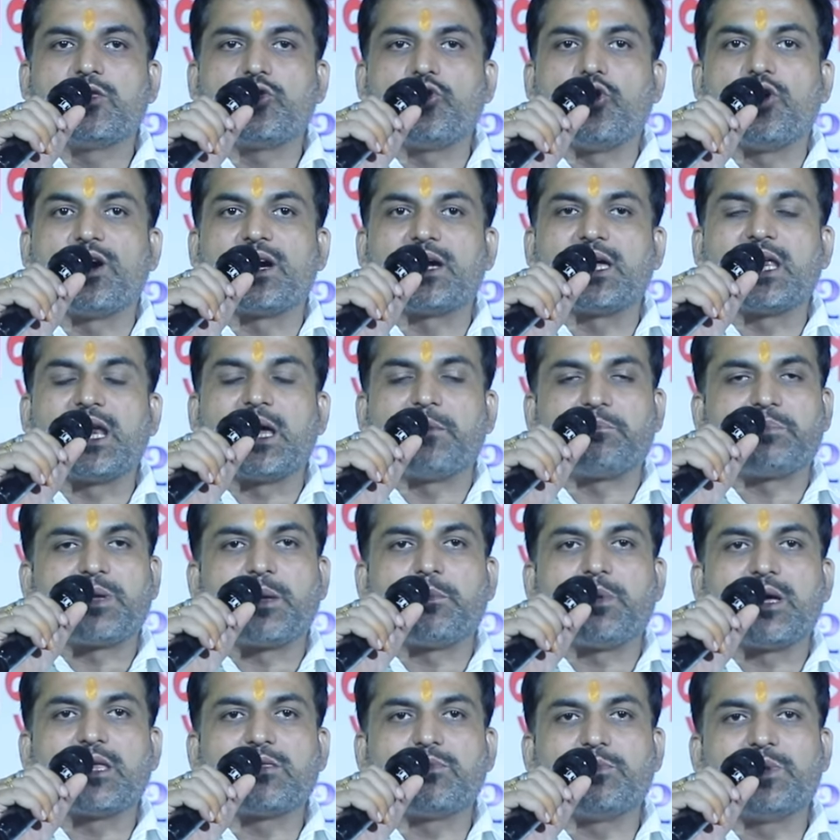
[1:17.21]
तो अगर
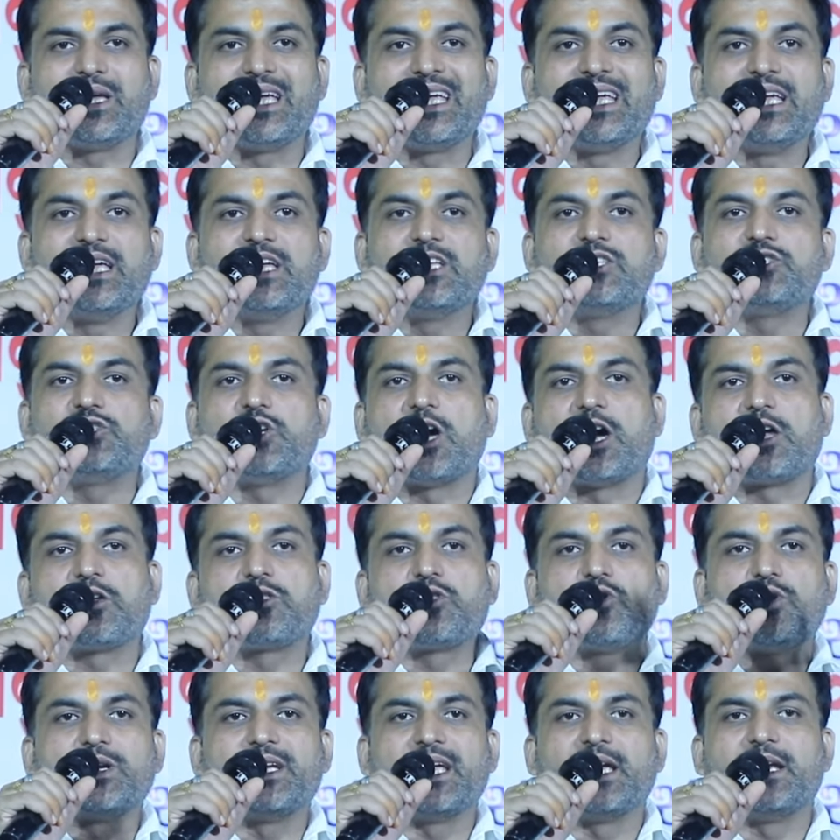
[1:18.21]
आपके पास में
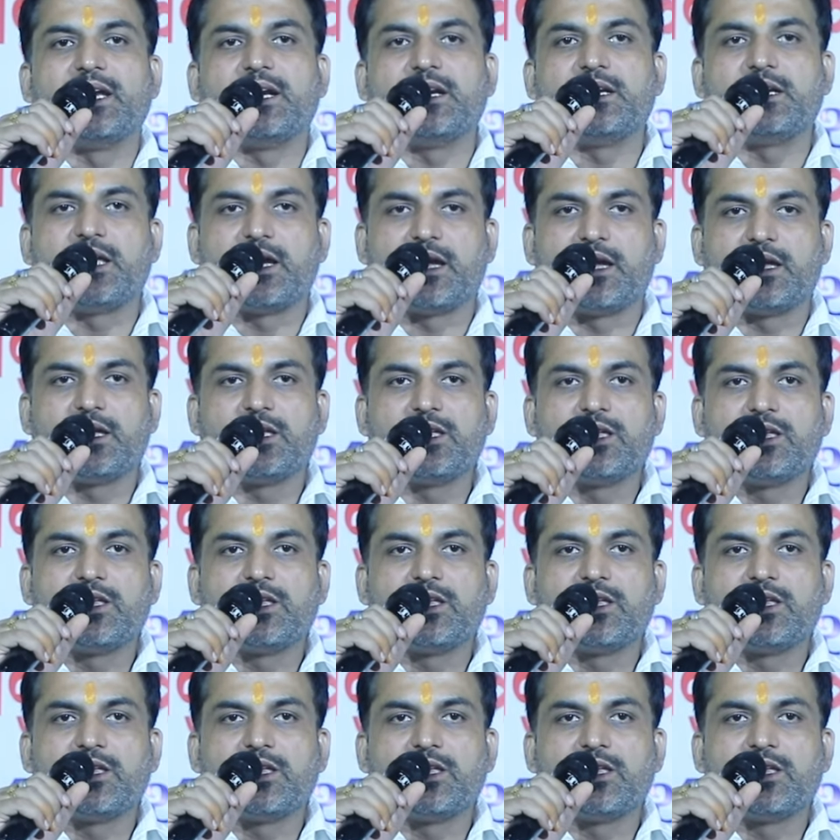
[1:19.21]
400 टेनेंट है